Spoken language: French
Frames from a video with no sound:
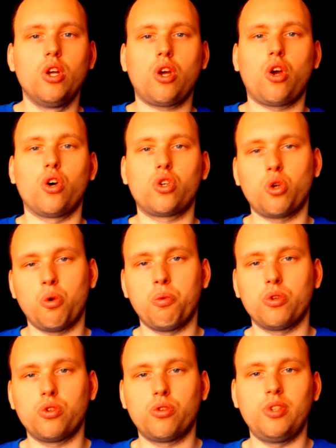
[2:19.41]
quand je
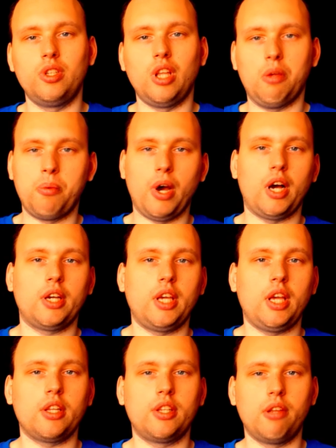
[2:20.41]
remonte aussi des
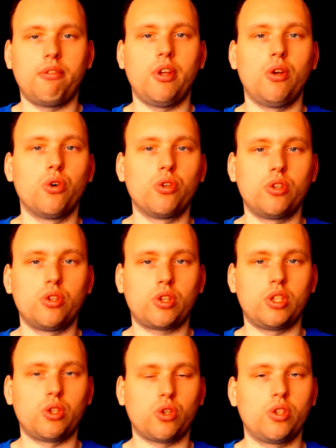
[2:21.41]
barrières, des vélos,
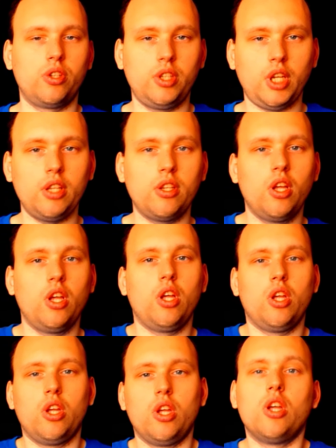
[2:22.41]
des trottinettes,
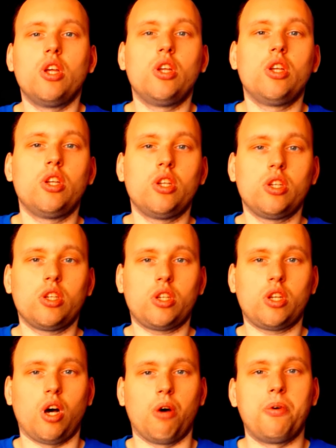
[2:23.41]

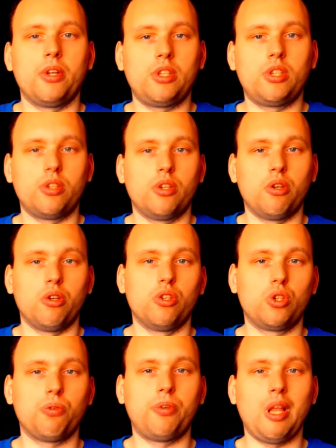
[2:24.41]
en fait,
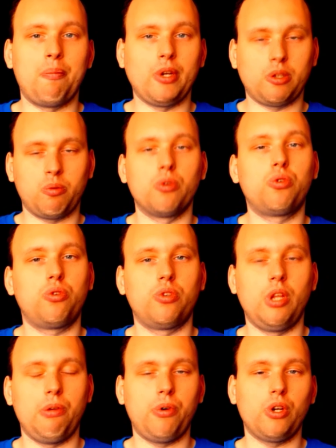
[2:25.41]
je fais la pêche
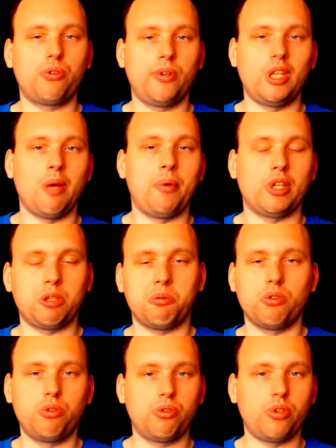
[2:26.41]
des fois je fais la pêche
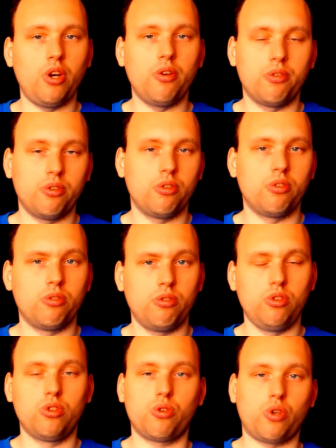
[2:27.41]
tout seul.
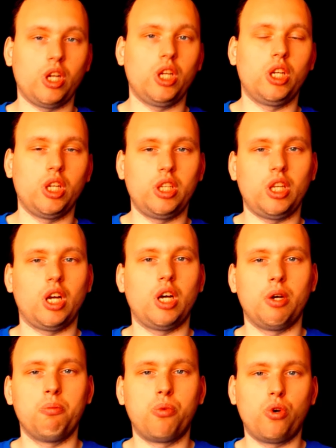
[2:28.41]
Donc ouais, il y,
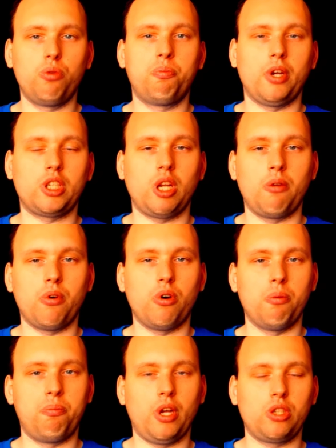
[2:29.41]
a, beaucoup de pêche à
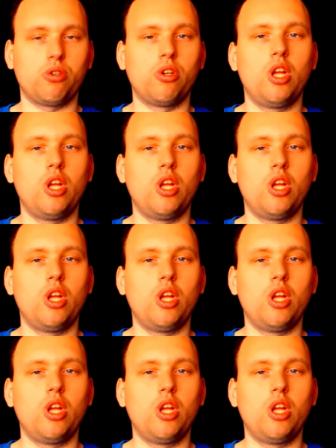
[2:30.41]
pêche